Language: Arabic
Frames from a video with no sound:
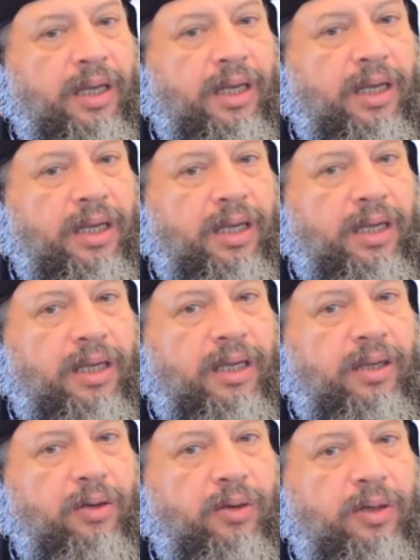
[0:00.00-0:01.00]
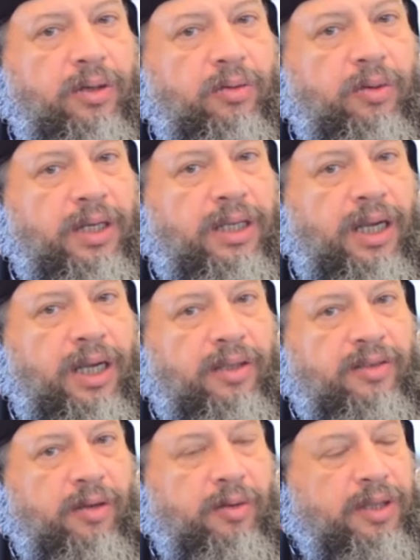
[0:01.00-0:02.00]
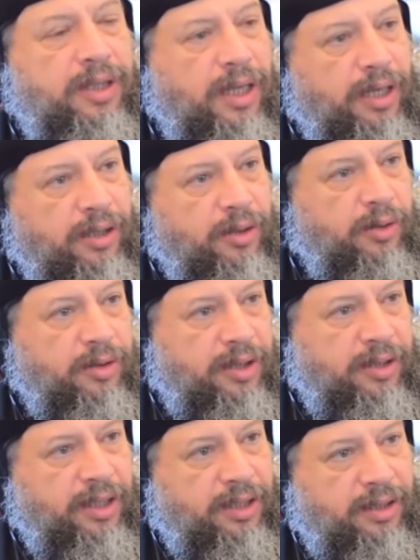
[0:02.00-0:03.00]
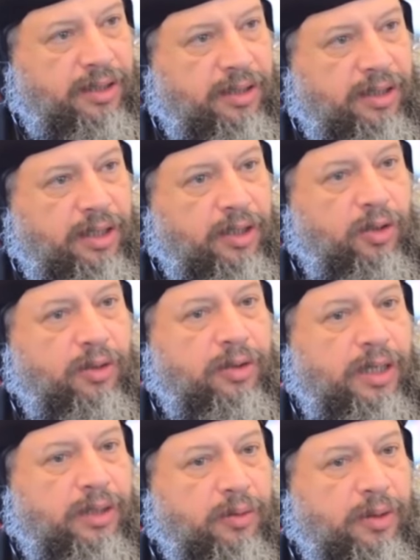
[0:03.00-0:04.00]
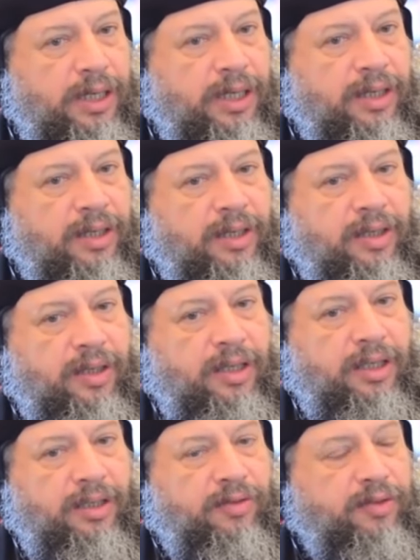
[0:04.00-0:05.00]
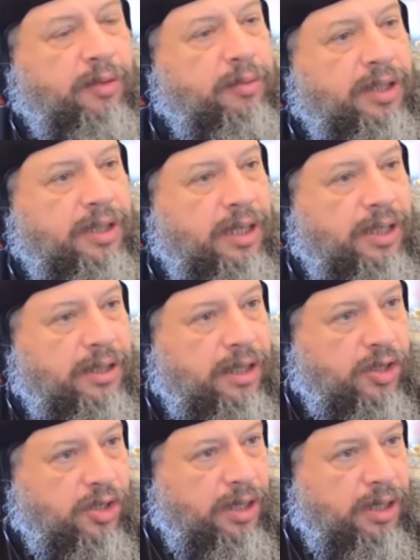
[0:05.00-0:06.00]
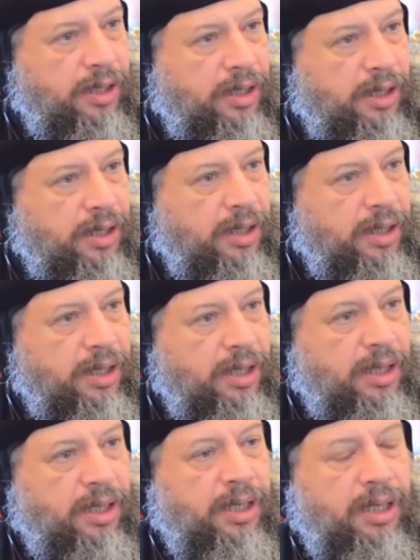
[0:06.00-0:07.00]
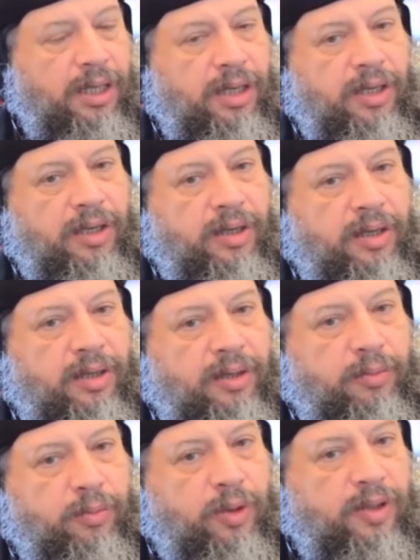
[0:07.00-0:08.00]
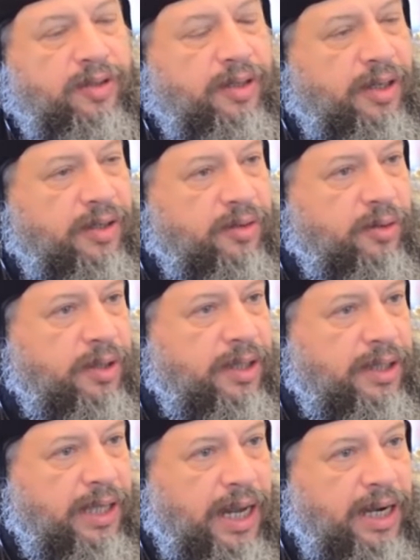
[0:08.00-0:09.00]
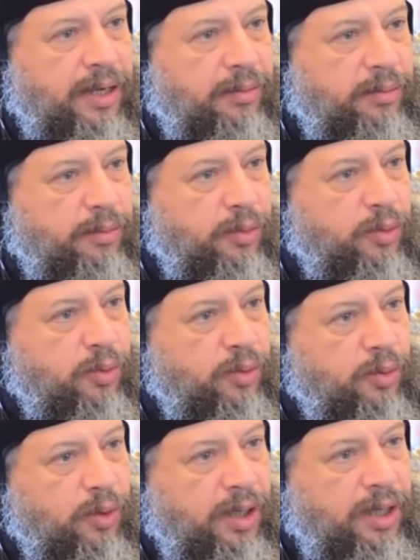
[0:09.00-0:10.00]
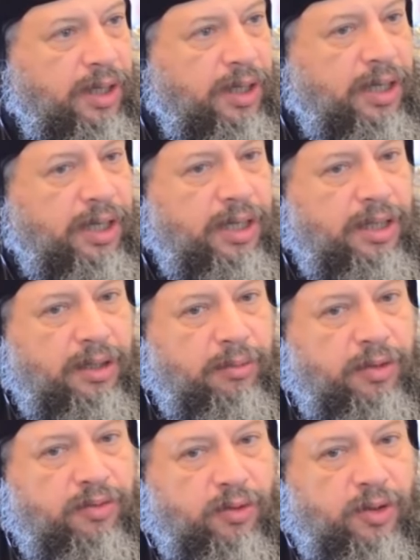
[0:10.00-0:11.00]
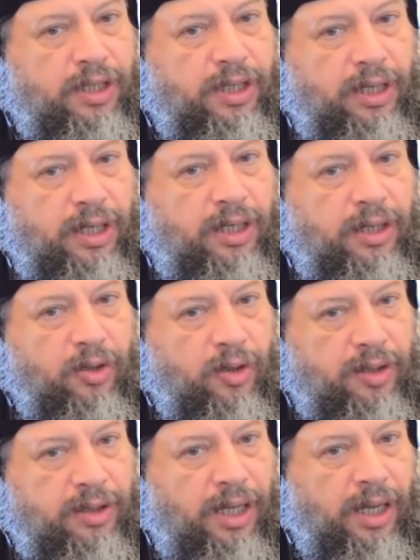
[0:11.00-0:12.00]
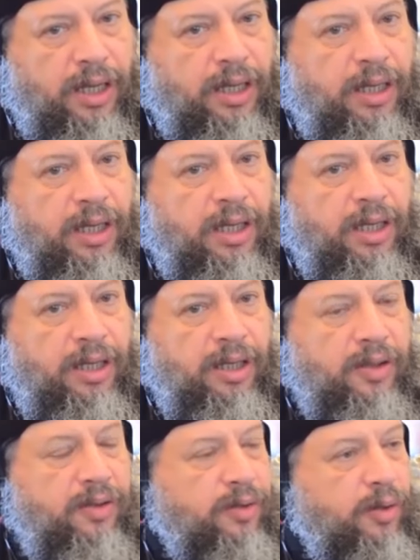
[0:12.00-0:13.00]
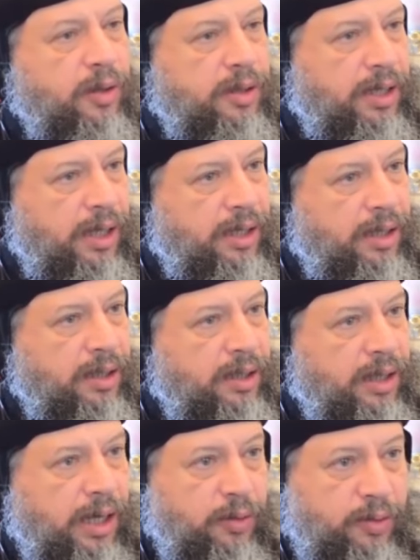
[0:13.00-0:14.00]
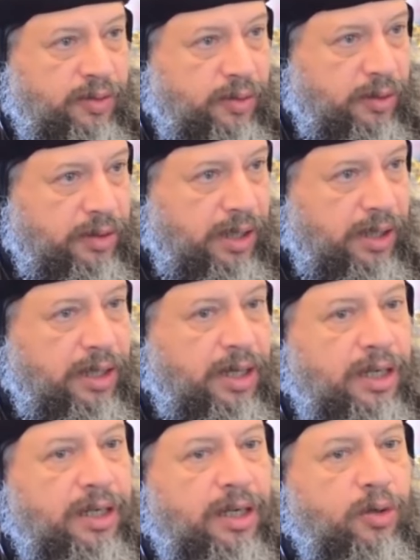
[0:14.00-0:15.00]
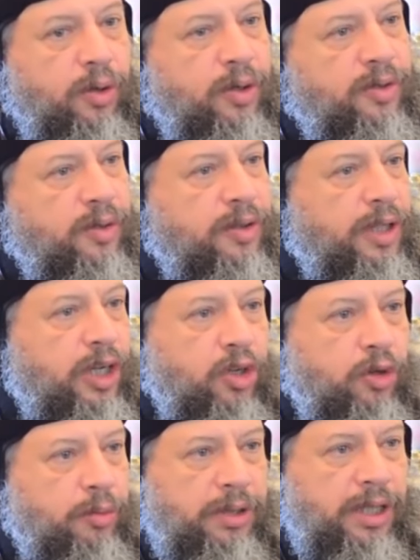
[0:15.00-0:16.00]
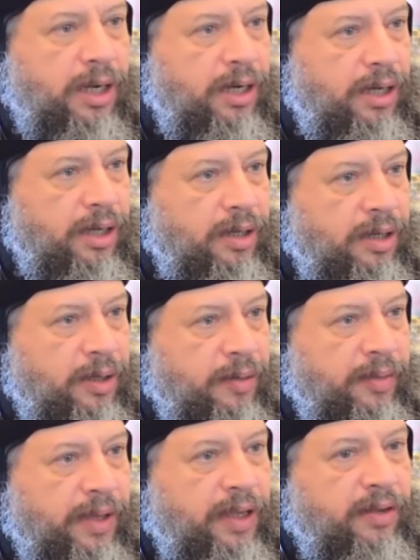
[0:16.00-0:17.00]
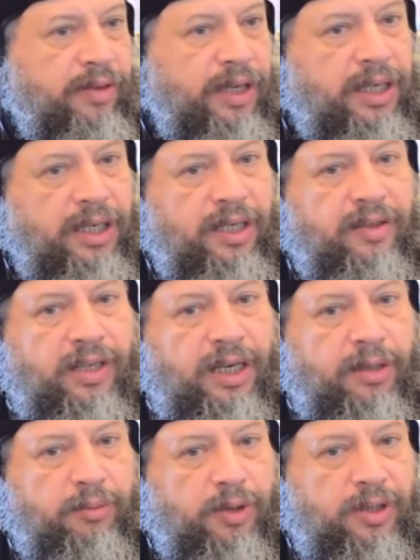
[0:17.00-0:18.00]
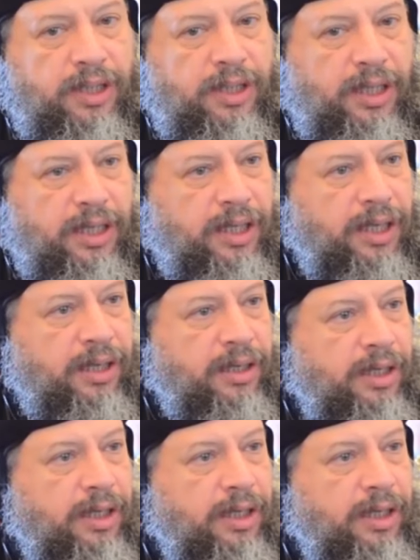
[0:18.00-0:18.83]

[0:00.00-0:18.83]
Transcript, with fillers: آه، وهنا عايز اوضح نقطتين النقطة الأولى إن في رمية 13 آه، بولس الرسول اتكلم بوضوح إن المفروض إن احنا نخضع للسلطة أو السلطان لأن كل سلطان هو من الله فالكنيسة لابد إن هي